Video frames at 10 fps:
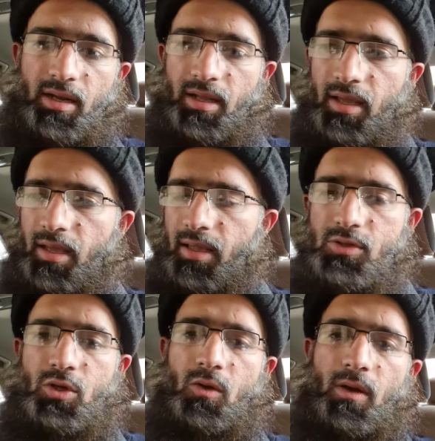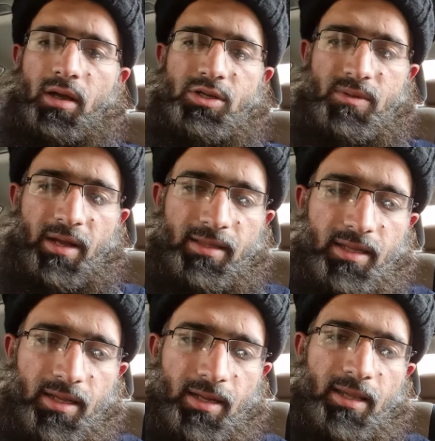कर लेंगे या चलो अगर जमात
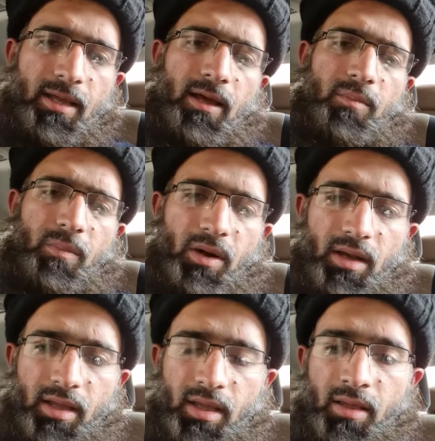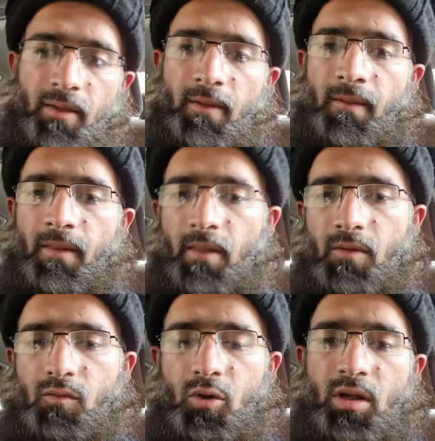निकल गई है घर में पढ़ लेंगे
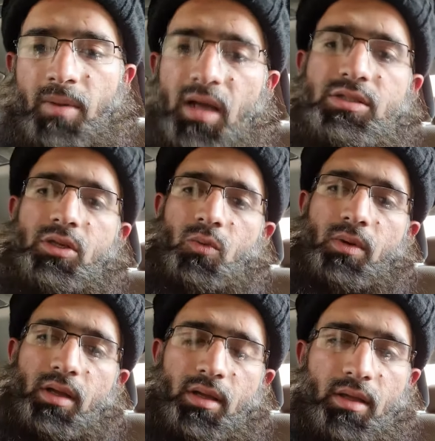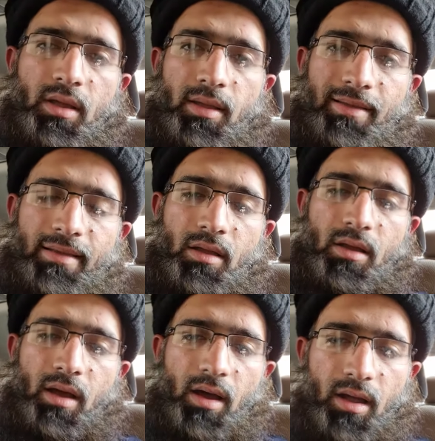वो नमाज क्यों है
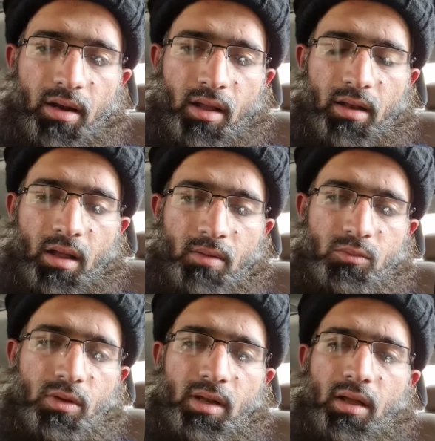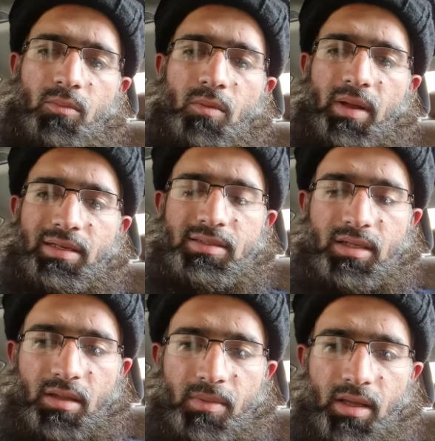हर अल्हम्दुलिल्लाह हम लोग
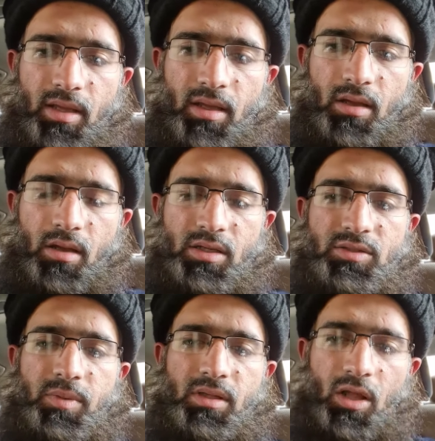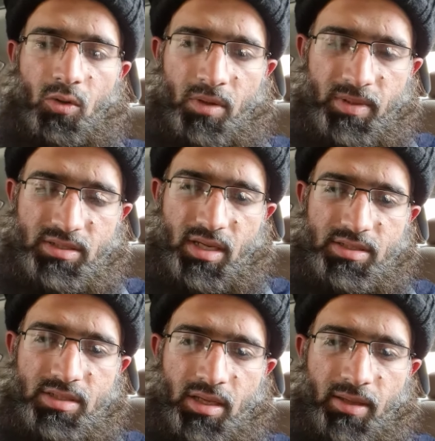पाकिस्तान में हैं हस्पतालों में
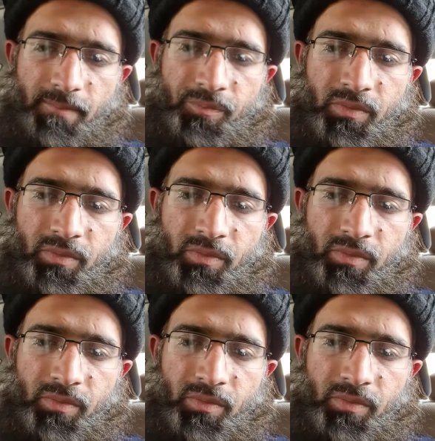मसाजिद हैं